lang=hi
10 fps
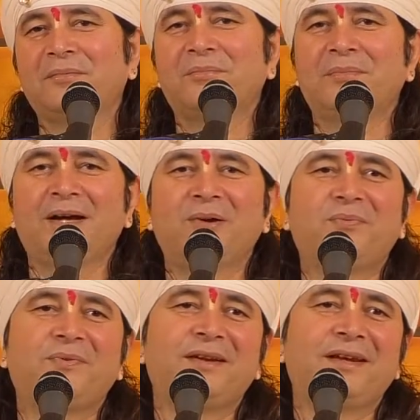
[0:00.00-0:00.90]

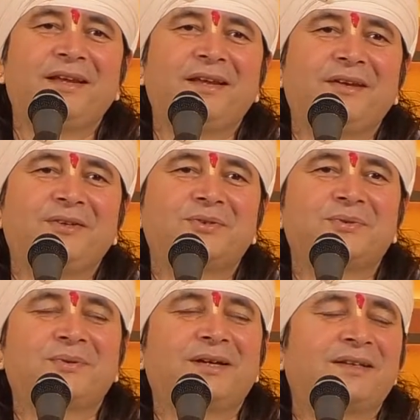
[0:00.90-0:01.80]
माफले
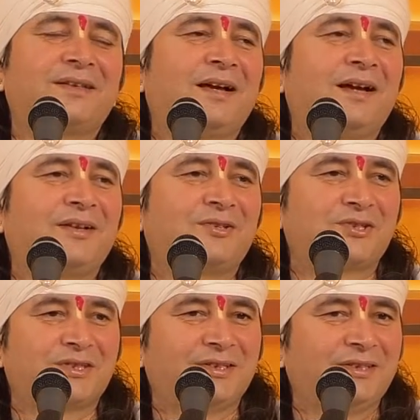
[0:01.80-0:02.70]

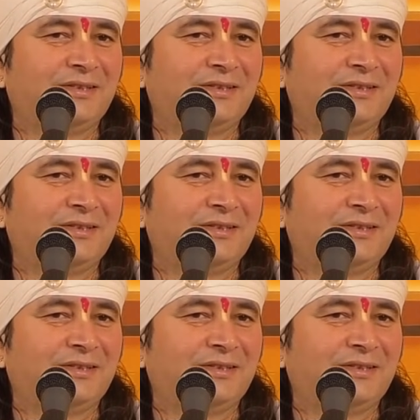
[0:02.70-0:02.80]
शुकदाचन